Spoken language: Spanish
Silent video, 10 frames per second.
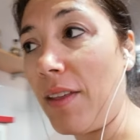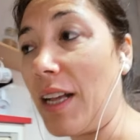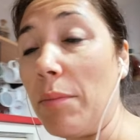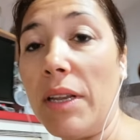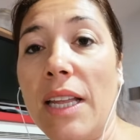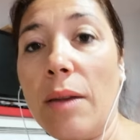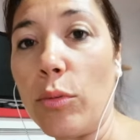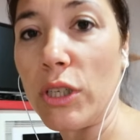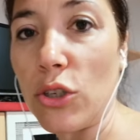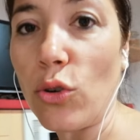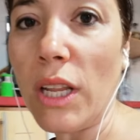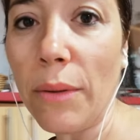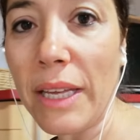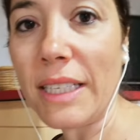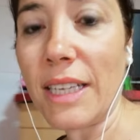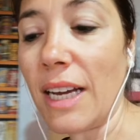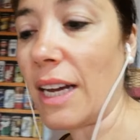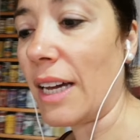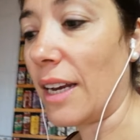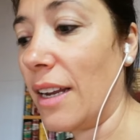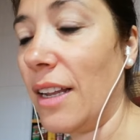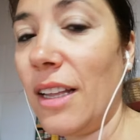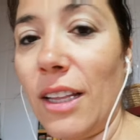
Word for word: caminar, pues eso, le voy a echar